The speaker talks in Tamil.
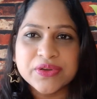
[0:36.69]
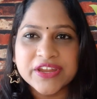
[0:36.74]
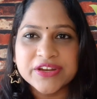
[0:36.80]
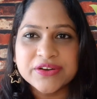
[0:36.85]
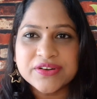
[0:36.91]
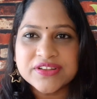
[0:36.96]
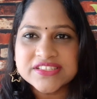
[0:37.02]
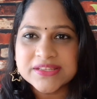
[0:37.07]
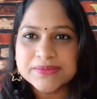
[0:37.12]

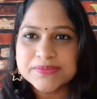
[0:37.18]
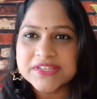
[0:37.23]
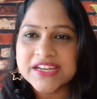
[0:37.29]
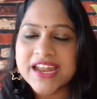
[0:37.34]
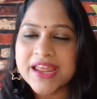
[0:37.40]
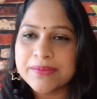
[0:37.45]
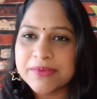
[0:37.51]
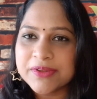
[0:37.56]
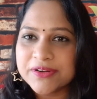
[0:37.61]
என்னோட
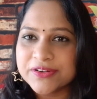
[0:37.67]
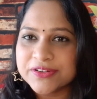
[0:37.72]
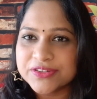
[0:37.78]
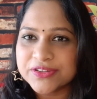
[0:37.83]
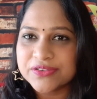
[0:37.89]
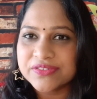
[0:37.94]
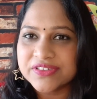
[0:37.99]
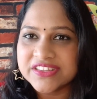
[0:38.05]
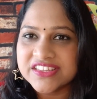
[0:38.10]
சப்ஸ்கிரைபர்
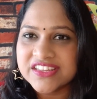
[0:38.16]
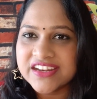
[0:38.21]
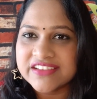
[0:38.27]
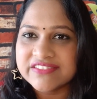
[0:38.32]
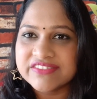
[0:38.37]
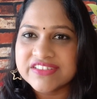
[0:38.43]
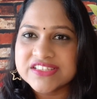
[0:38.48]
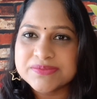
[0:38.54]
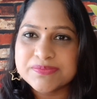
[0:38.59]
ஒருத்தவங்க வந்து
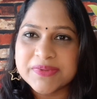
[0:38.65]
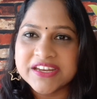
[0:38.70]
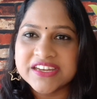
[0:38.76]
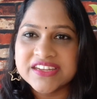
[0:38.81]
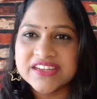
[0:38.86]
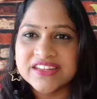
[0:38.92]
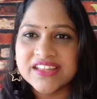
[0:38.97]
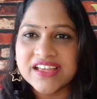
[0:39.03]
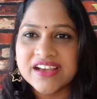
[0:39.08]
ரெக்வஸ்ட்
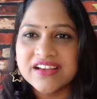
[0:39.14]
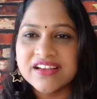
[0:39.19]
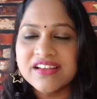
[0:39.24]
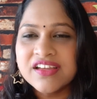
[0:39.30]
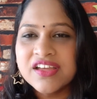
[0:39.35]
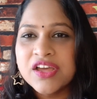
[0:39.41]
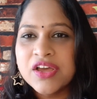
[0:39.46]
பண்ணியிருந்தாங்க